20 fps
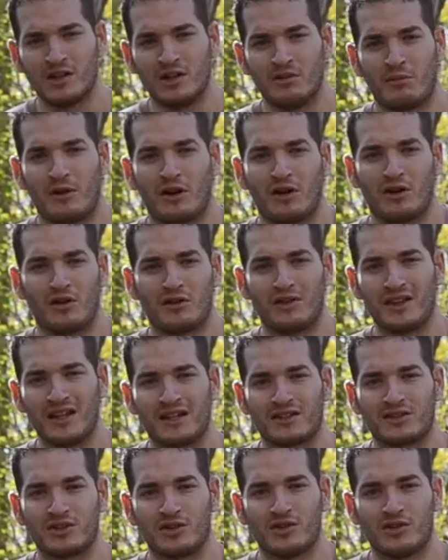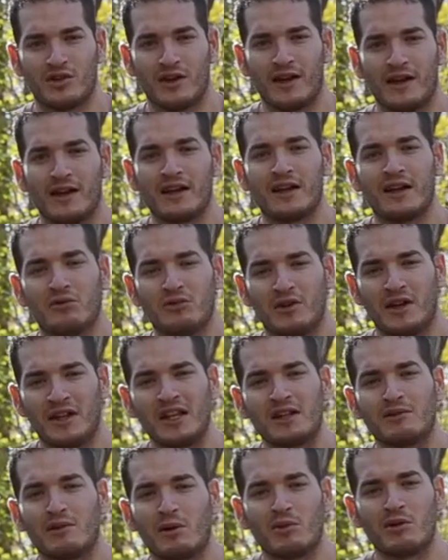pero lo cierto es que una
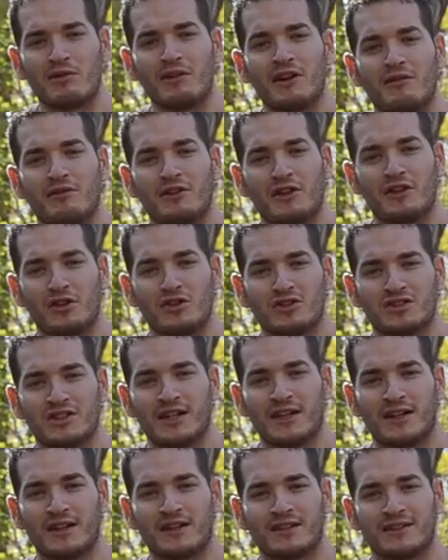hierba muy beneficiosa